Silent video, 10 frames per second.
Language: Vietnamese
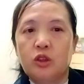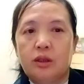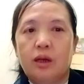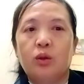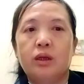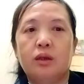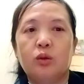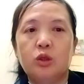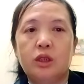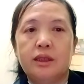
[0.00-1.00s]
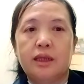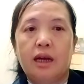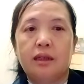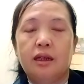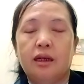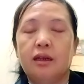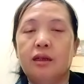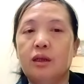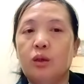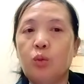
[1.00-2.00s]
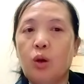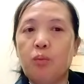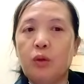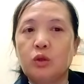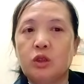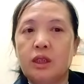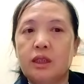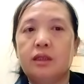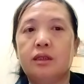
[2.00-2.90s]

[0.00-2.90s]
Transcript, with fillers: chị tàu đi nữa xe xả chị nữa mua ông rong xe